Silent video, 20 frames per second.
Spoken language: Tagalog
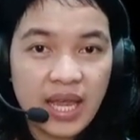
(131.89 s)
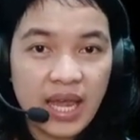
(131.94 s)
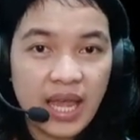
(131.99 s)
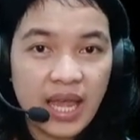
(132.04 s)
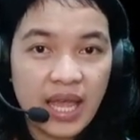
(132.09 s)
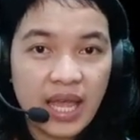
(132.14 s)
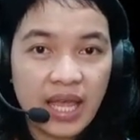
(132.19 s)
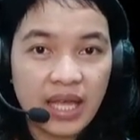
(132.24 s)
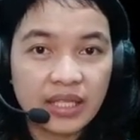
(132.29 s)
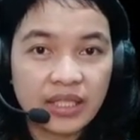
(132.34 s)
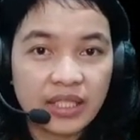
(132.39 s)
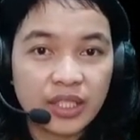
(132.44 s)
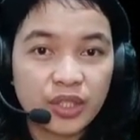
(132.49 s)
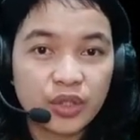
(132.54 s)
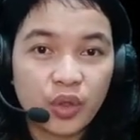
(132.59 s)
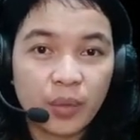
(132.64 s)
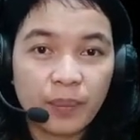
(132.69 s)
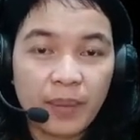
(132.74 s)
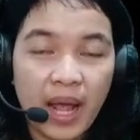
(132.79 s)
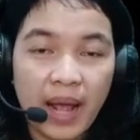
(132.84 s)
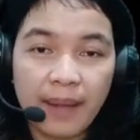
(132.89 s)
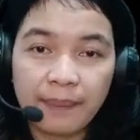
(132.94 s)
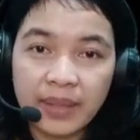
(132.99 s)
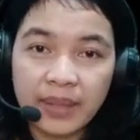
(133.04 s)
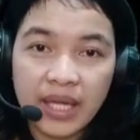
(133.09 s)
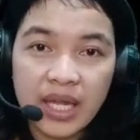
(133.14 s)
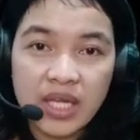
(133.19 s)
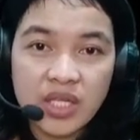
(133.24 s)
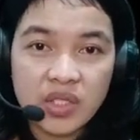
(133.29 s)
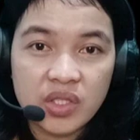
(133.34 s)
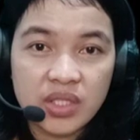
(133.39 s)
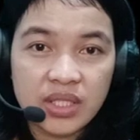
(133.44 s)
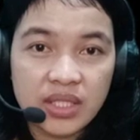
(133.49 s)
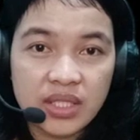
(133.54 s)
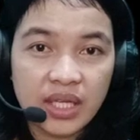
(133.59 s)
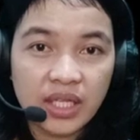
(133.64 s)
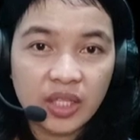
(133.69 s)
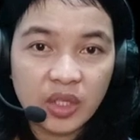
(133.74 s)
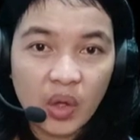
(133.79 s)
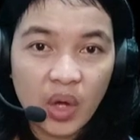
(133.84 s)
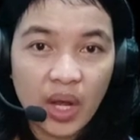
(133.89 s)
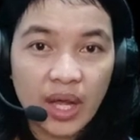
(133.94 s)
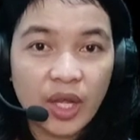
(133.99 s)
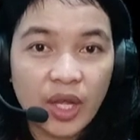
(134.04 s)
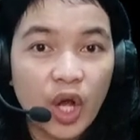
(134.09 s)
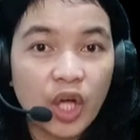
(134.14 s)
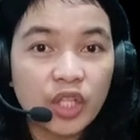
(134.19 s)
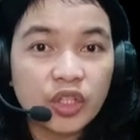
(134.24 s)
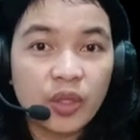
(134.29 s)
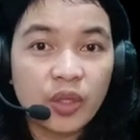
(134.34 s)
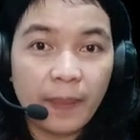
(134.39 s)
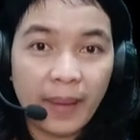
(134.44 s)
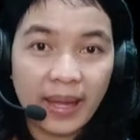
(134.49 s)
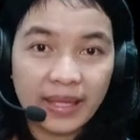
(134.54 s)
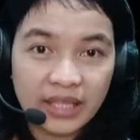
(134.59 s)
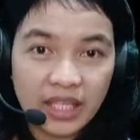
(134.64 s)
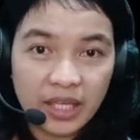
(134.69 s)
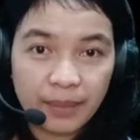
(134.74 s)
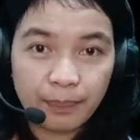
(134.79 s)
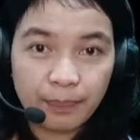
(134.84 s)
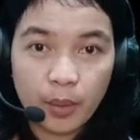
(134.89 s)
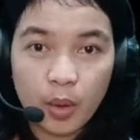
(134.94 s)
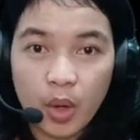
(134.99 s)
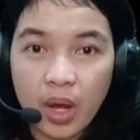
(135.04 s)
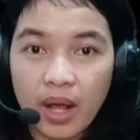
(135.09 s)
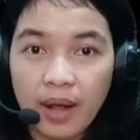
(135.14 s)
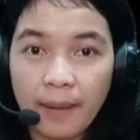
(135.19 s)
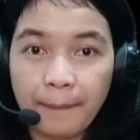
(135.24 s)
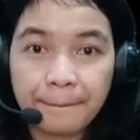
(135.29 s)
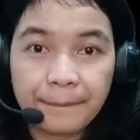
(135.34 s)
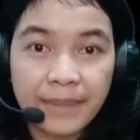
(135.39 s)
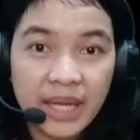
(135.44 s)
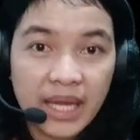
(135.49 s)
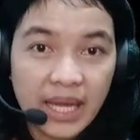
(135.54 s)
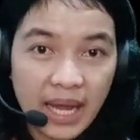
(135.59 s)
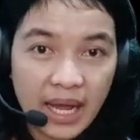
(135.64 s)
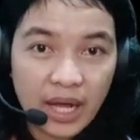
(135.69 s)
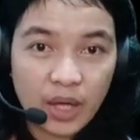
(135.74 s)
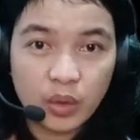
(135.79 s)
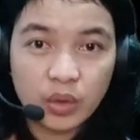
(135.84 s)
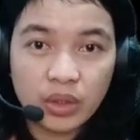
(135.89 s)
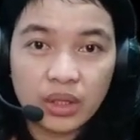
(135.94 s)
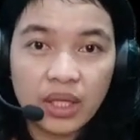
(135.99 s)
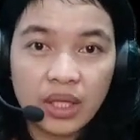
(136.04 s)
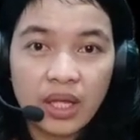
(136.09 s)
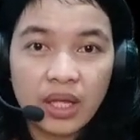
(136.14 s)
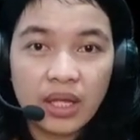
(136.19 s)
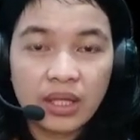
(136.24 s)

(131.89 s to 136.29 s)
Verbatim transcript: And itong mga applications na ito ay automatic po ang payout.